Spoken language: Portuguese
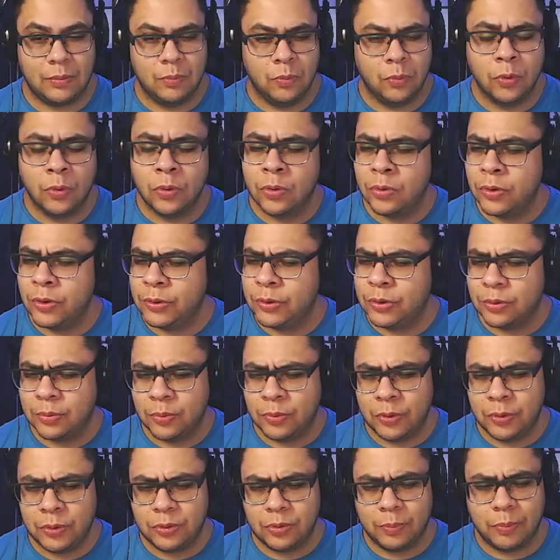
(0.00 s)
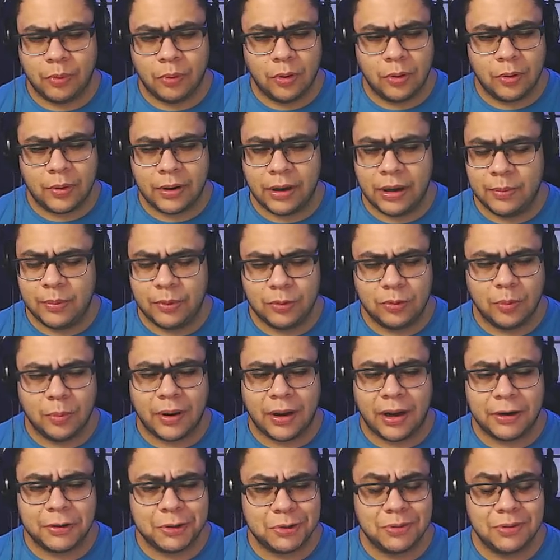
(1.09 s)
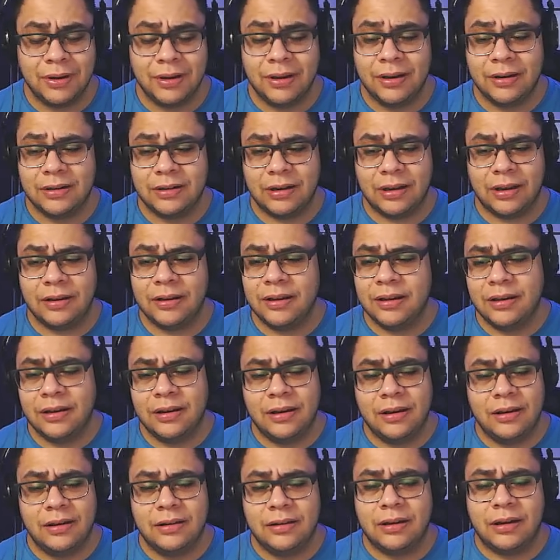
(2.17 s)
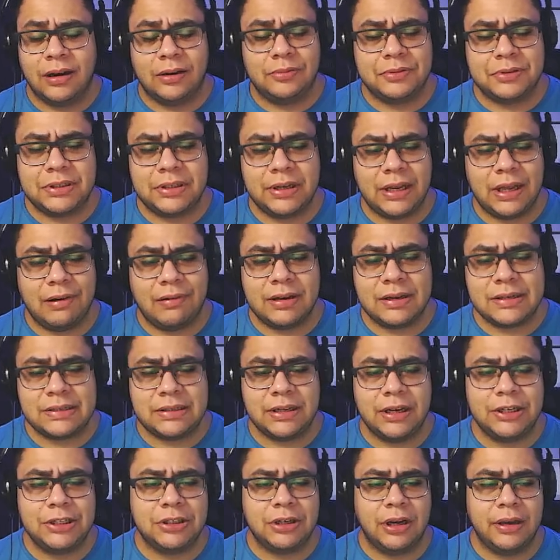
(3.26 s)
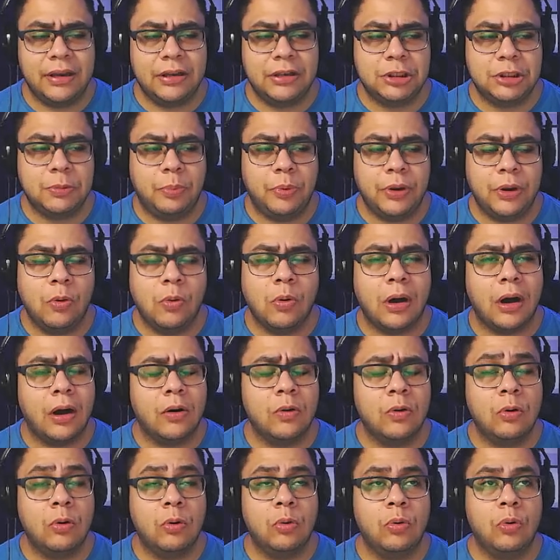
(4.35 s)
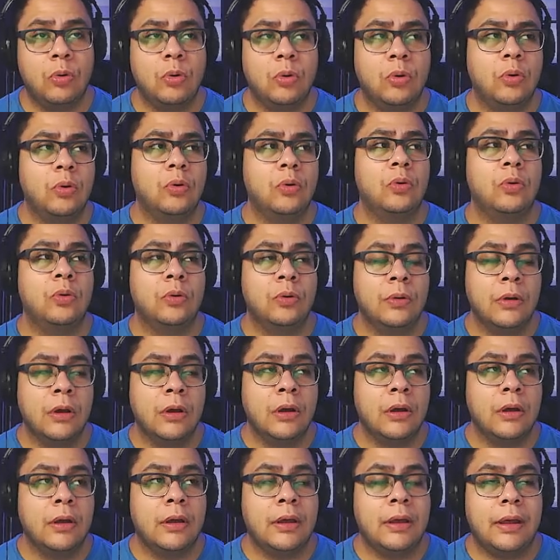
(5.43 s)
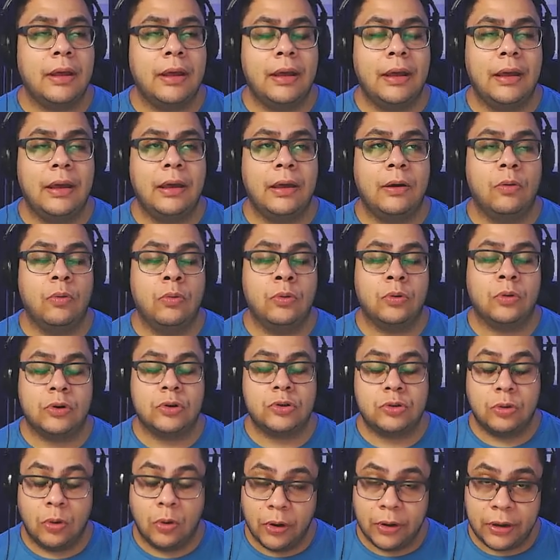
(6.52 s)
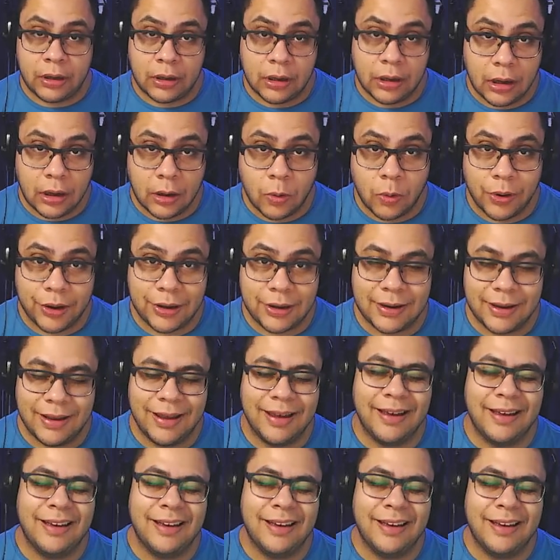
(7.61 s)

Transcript: Muito, muito pouco aí, muito baixo, né? A não ser que ela seja aí, tipo, igual o é, o nosso Coringão aí, né?